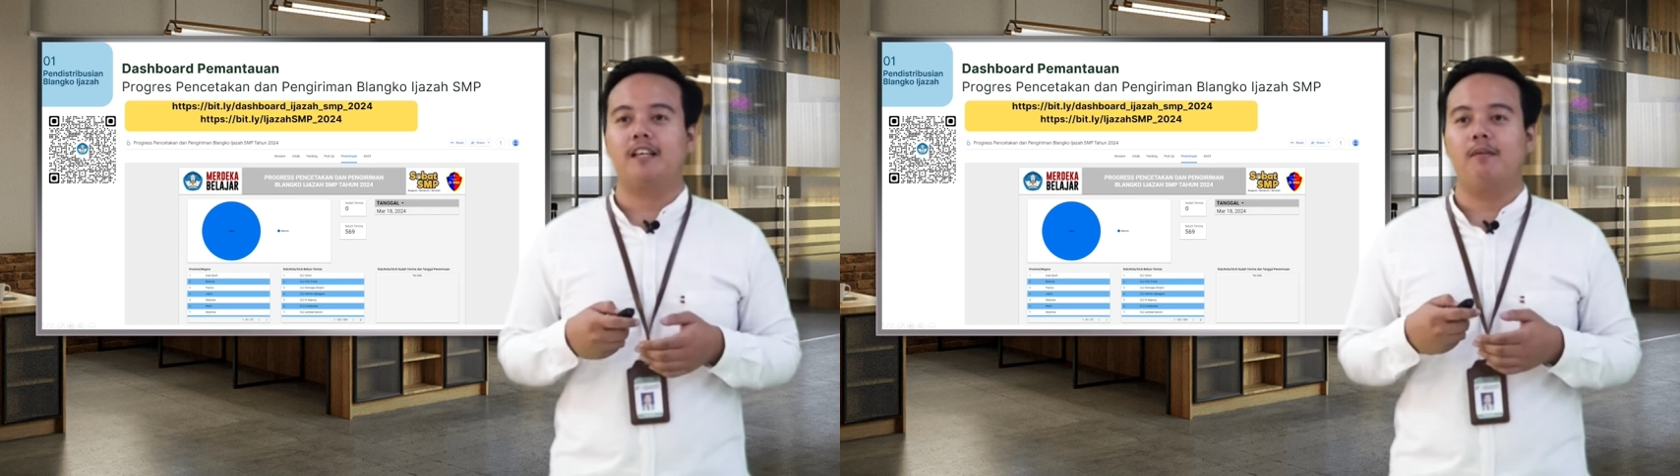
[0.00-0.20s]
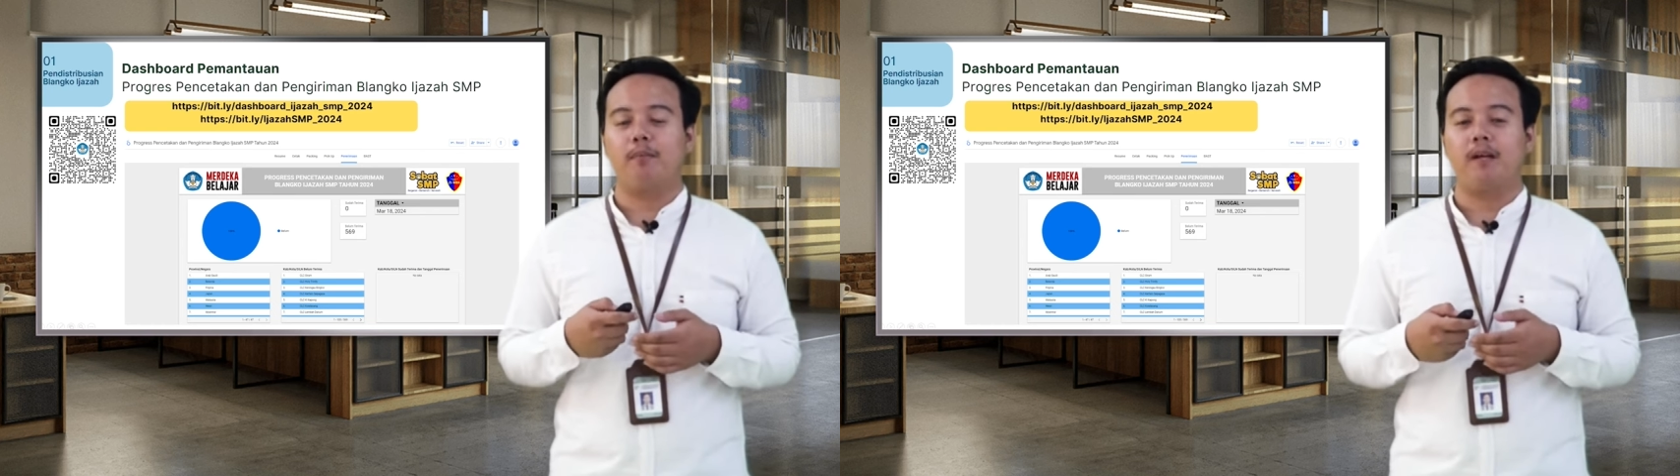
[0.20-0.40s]

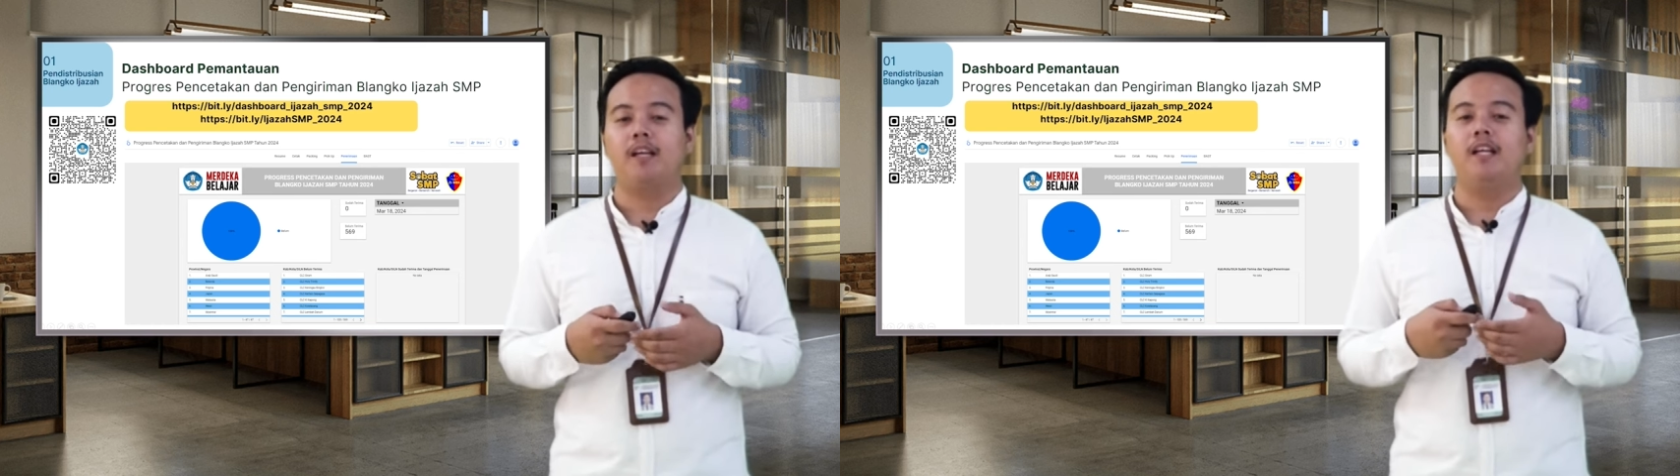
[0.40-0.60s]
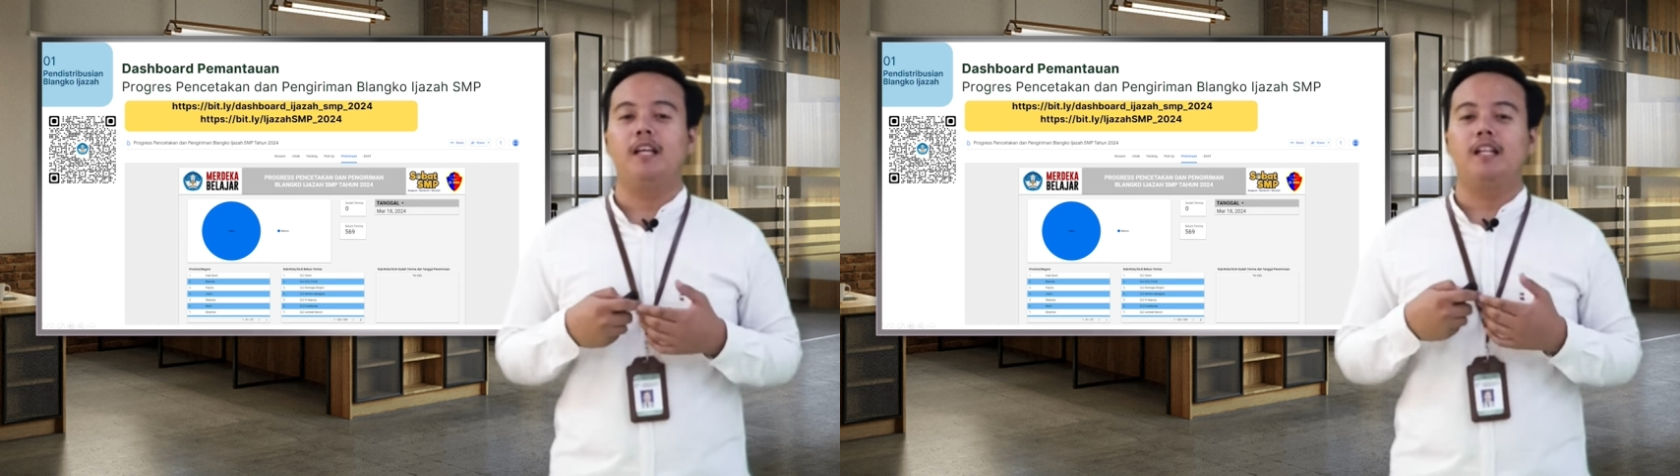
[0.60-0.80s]

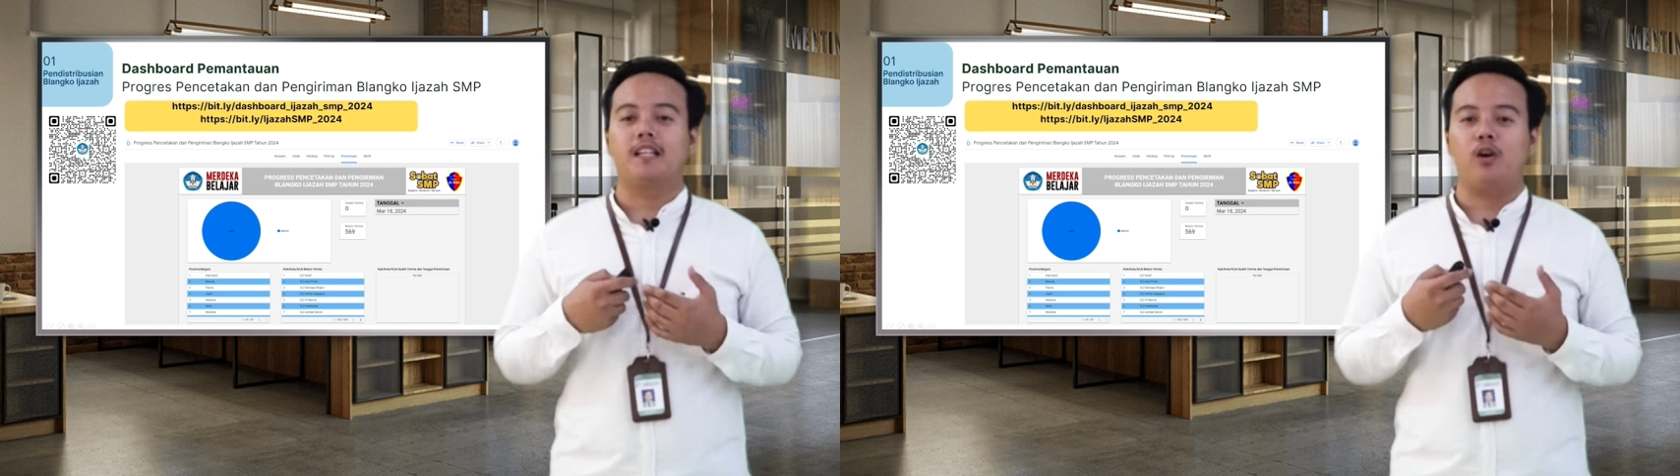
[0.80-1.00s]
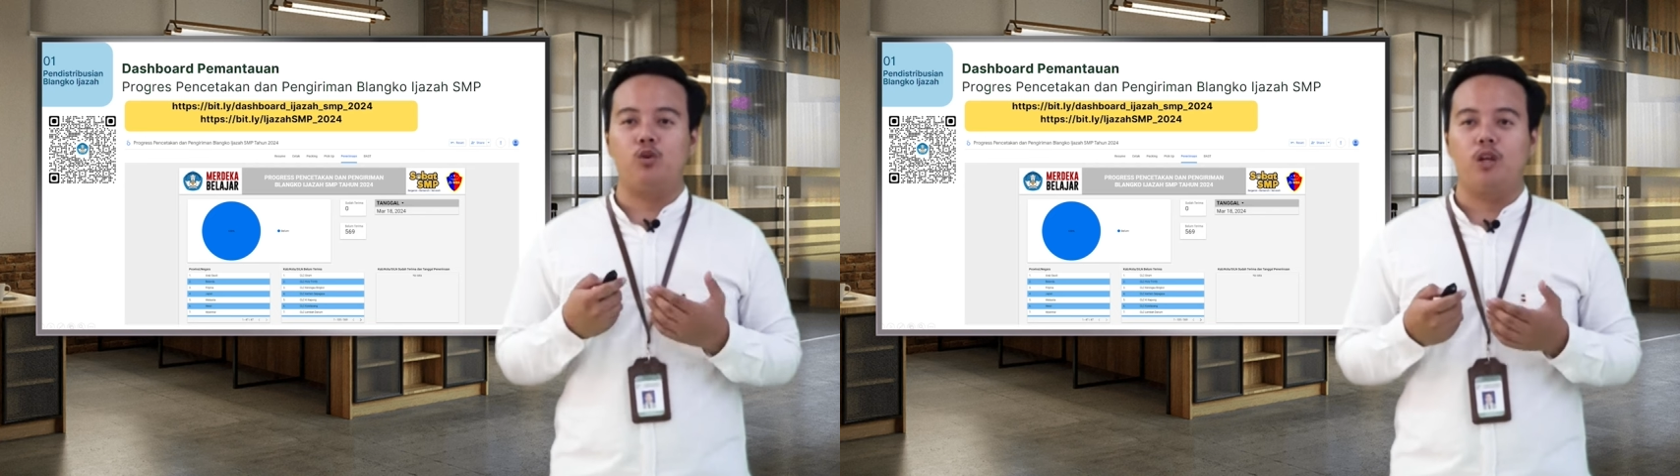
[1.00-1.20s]
SMP
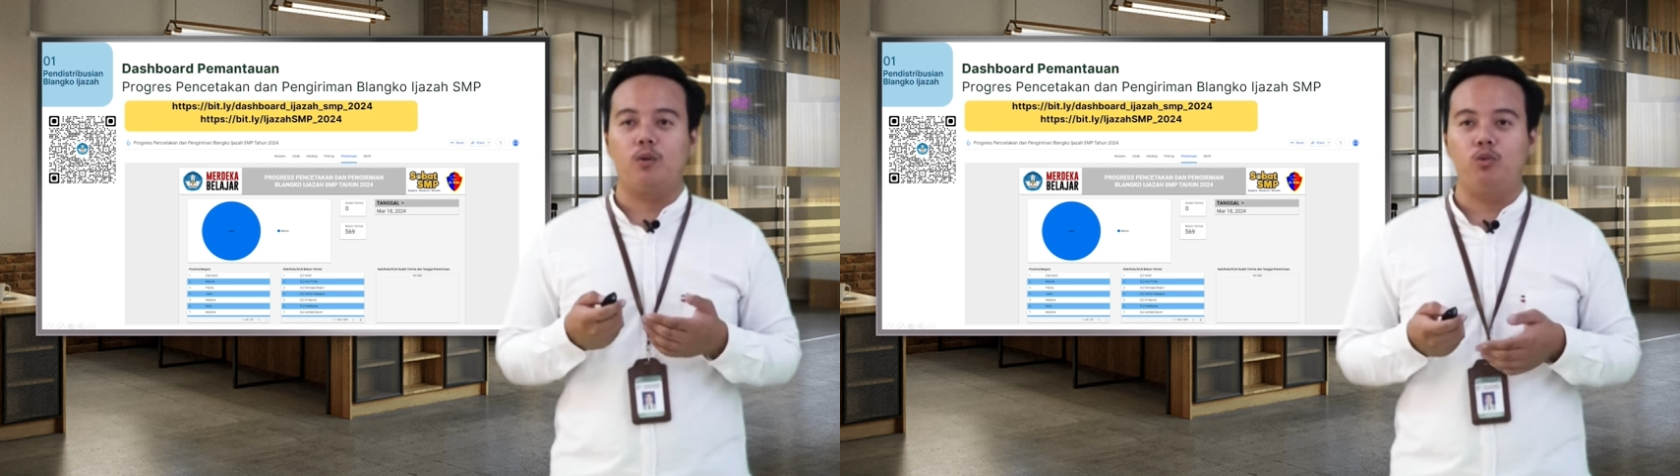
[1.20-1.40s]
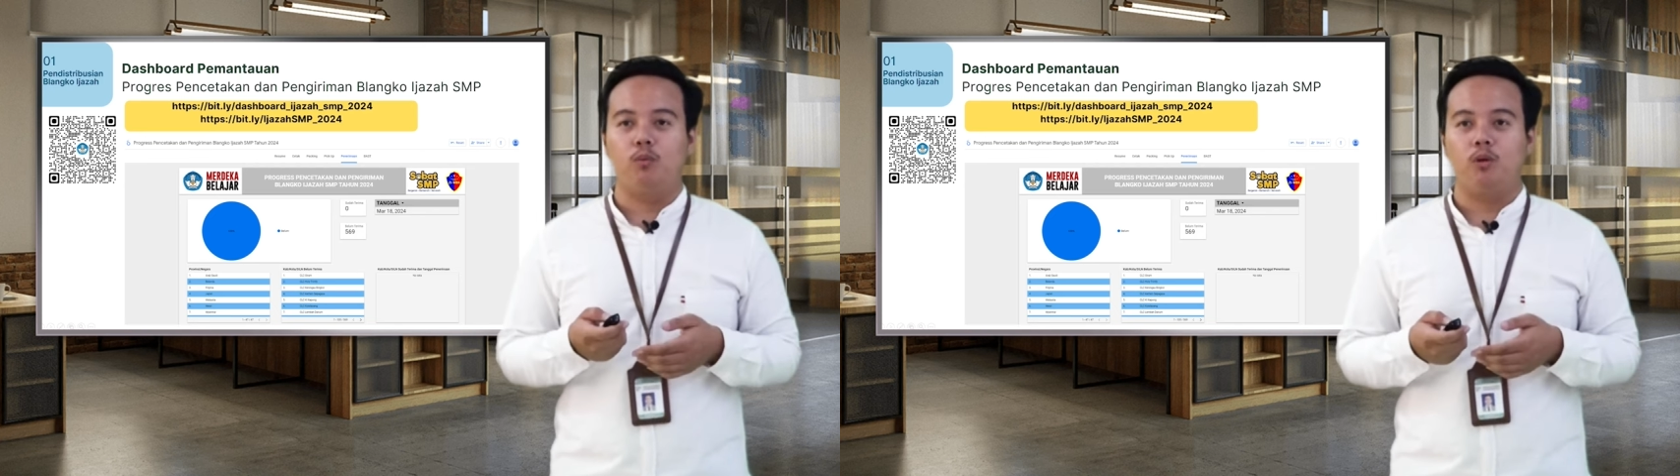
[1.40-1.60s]
tahun
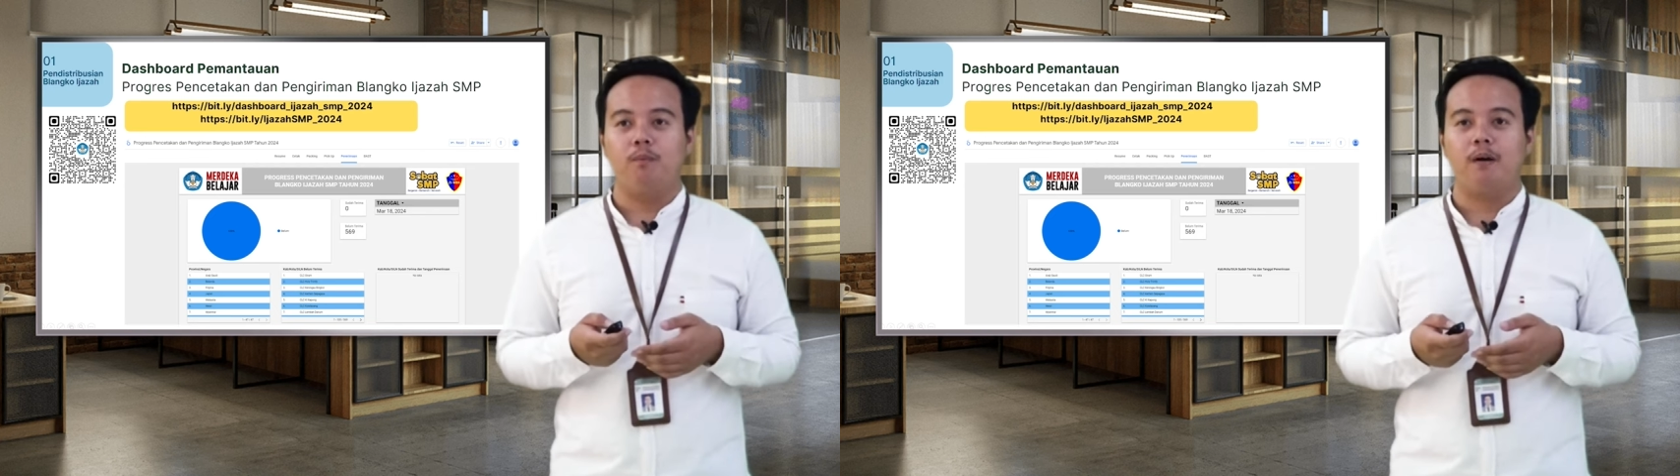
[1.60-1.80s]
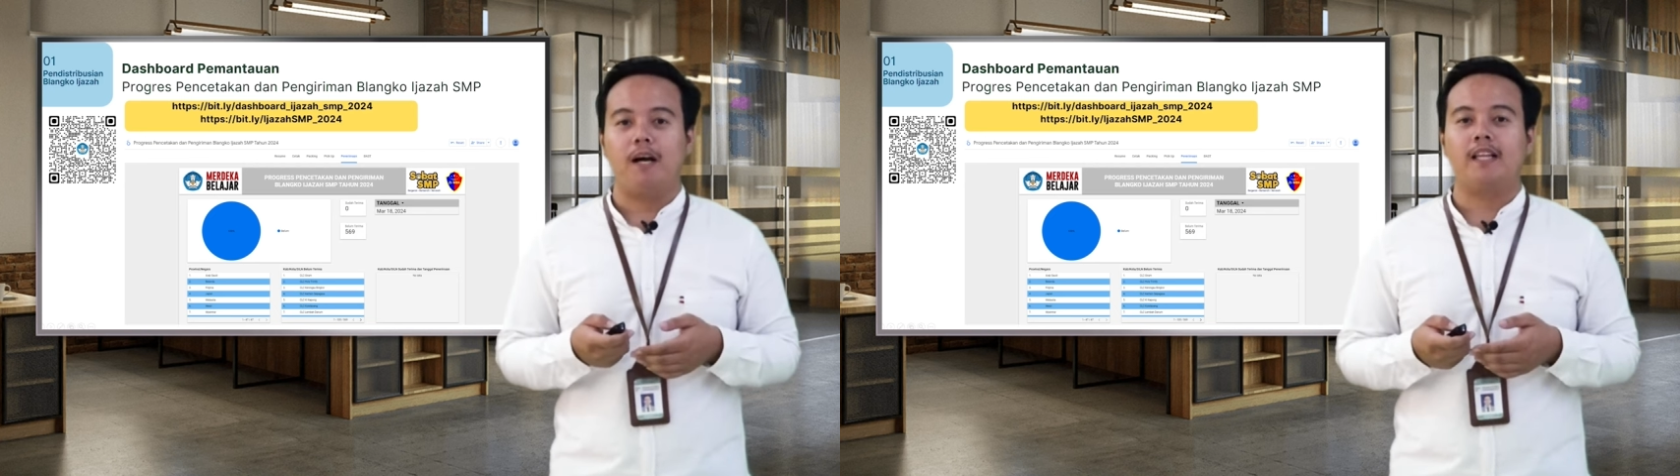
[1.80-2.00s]
2024,